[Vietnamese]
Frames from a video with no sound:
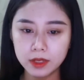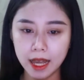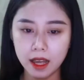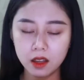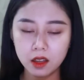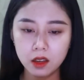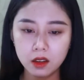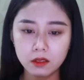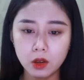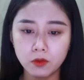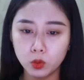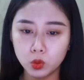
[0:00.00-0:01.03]
ta
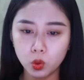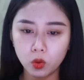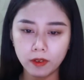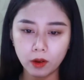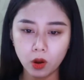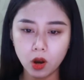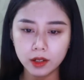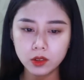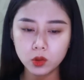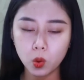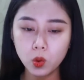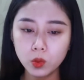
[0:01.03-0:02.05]
đều phụ thuộc vào con đấy
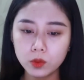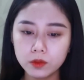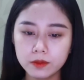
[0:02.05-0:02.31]
Tú.